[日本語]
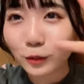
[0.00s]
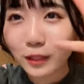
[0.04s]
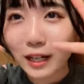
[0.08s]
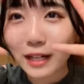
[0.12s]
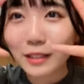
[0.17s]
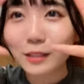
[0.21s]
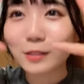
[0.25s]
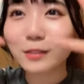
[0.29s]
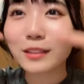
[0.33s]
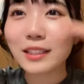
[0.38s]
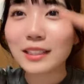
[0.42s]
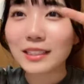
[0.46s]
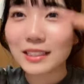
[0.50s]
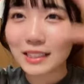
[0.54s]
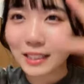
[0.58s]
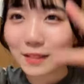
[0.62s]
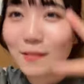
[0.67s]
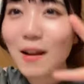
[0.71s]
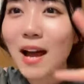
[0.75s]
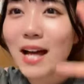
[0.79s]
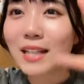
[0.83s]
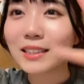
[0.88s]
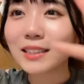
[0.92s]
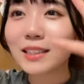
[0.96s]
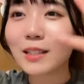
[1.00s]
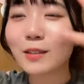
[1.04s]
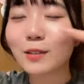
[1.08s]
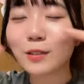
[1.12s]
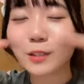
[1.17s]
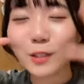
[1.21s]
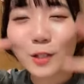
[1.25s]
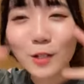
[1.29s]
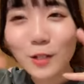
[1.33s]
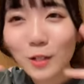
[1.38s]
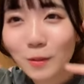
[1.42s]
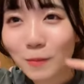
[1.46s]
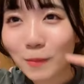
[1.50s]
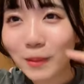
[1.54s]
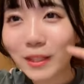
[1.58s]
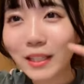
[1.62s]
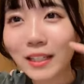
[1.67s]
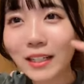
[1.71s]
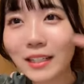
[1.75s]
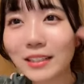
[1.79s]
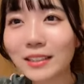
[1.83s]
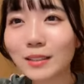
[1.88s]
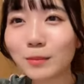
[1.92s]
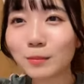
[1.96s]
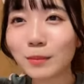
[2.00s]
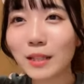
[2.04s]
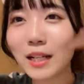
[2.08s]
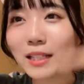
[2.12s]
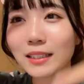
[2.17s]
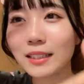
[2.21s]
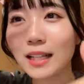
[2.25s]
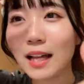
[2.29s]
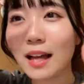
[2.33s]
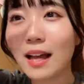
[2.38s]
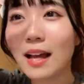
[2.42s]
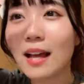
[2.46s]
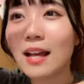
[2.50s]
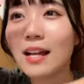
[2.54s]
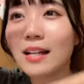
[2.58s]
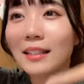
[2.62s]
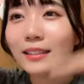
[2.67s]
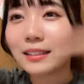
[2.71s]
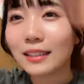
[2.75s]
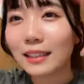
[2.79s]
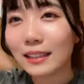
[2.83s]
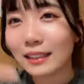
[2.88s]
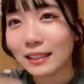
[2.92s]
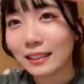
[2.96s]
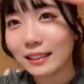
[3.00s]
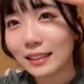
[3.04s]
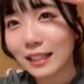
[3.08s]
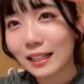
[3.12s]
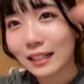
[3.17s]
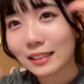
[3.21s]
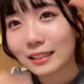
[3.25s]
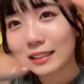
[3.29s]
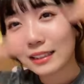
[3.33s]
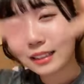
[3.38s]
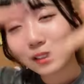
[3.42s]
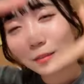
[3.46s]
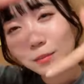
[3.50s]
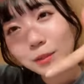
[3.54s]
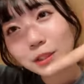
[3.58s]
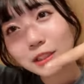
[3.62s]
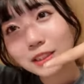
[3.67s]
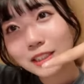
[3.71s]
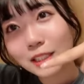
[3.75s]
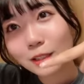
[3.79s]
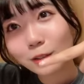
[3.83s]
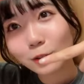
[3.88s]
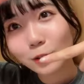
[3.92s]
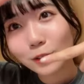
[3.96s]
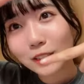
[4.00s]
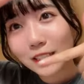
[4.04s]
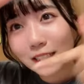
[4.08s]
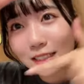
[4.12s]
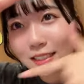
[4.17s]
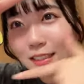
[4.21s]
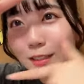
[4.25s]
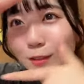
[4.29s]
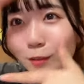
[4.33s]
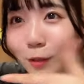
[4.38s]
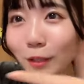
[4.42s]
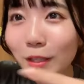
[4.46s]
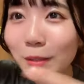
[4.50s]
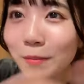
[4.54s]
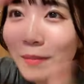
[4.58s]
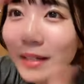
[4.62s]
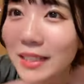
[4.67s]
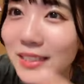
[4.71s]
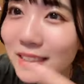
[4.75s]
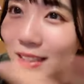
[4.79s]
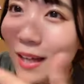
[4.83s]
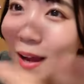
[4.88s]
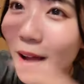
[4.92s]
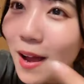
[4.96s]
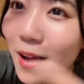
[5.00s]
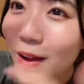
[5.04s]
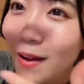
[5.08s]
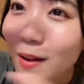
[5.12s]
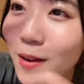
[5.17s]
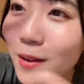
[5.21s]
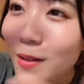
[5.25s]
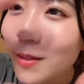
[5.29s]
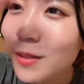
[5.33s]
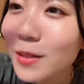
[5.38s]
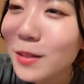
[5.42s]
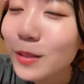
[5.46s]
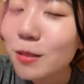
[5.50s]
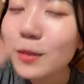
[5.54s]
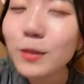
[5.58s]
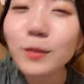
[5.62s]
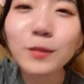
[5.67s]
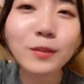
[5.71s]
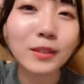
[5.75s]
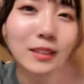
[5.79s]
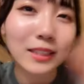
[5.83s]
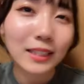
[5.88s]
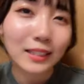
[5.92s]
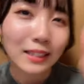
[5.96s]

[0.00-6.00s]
ト会の受付は明日の正午までです皆さんぜひ中坂美恵ちゃんと写真撮りましょう